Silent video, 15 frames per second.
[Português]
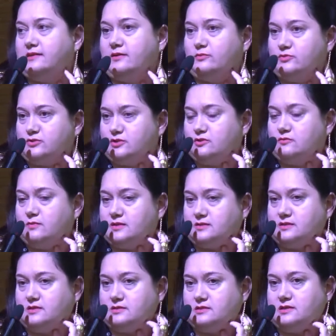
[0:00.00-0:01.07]
Temos tido
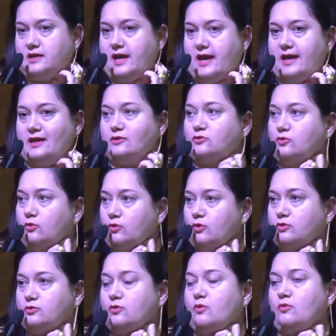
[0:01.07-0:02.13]
bastante é,
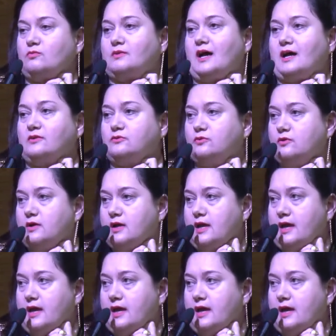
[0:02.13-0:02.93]
retorno, contato